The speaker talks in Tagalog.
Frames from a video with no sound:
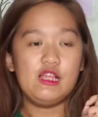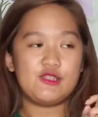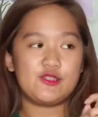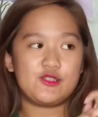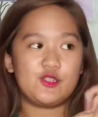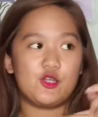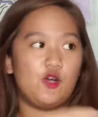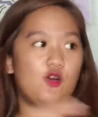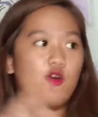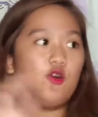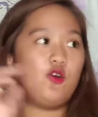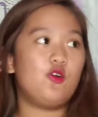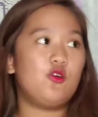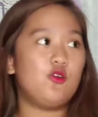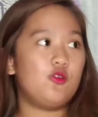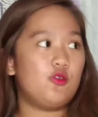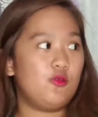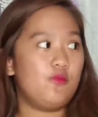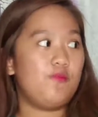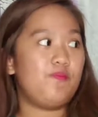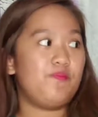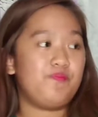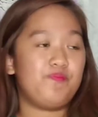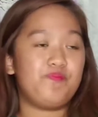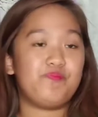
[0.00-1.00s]
So,
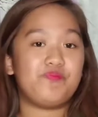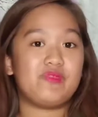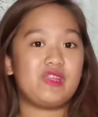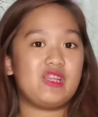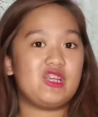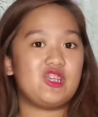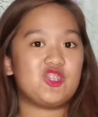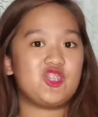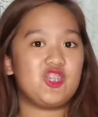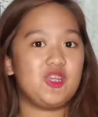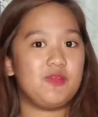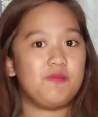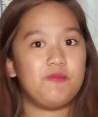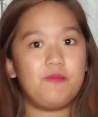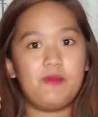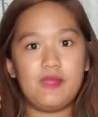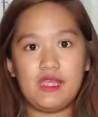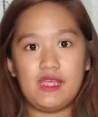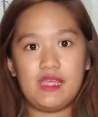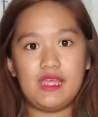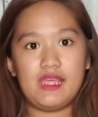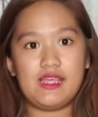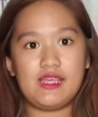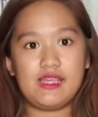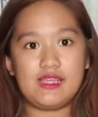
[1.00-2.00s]

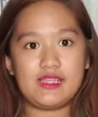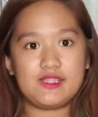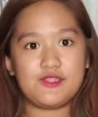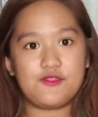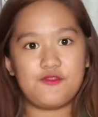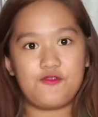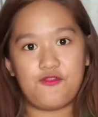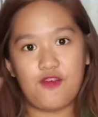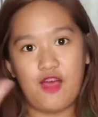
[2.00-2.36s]
Shipping is